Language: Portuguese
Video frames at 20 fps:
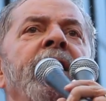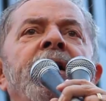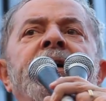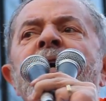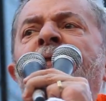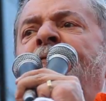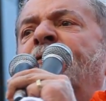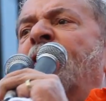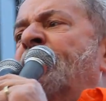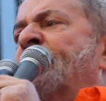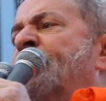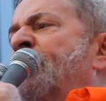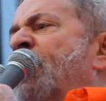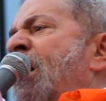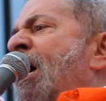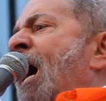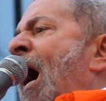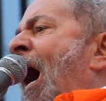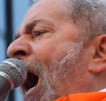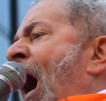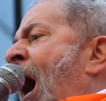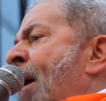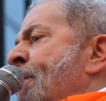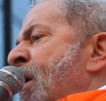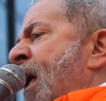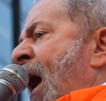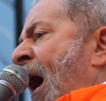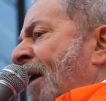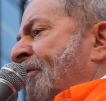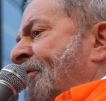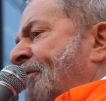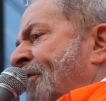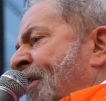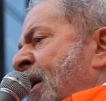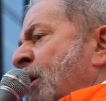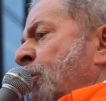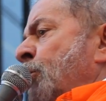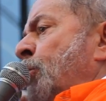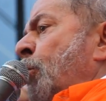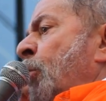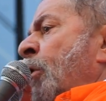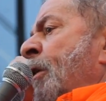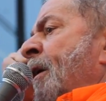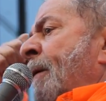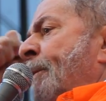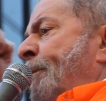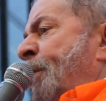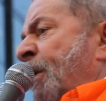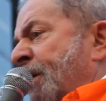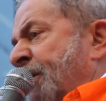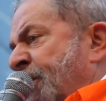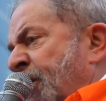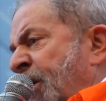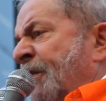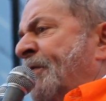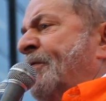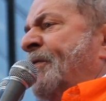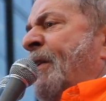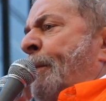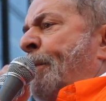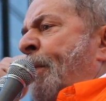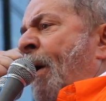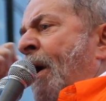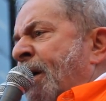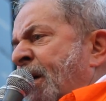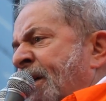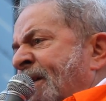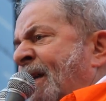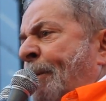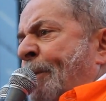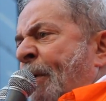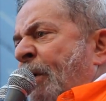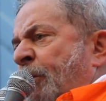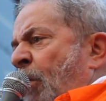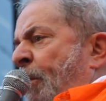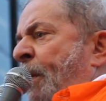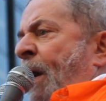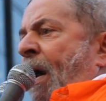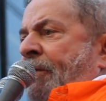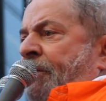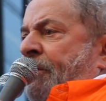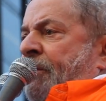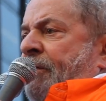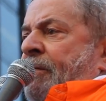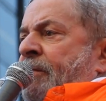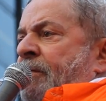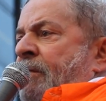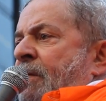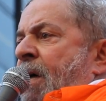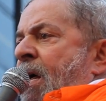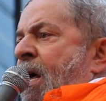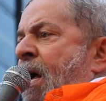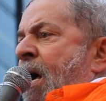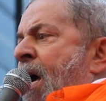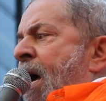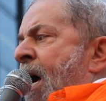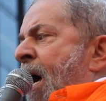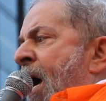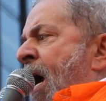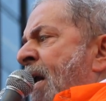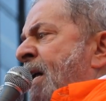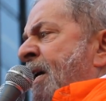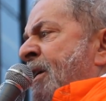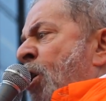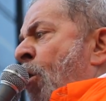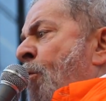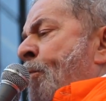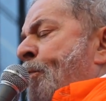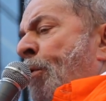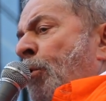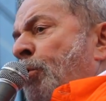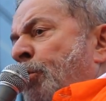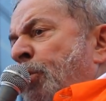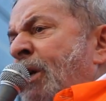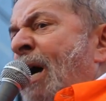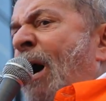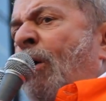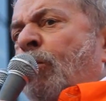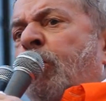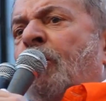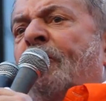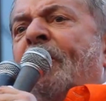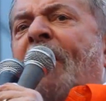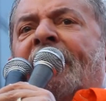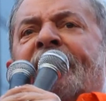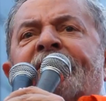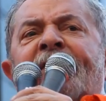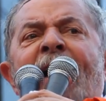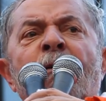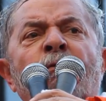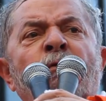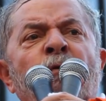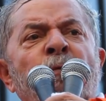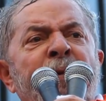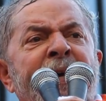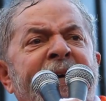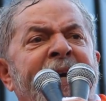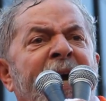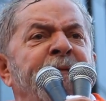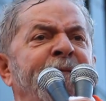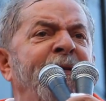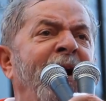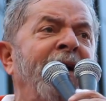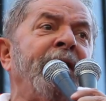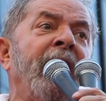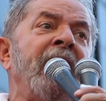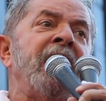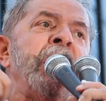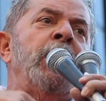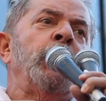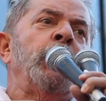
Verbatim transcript: que vivia ameaçando pedir CPI da Petrobras. Ele não podia conversar comigo, ele falava,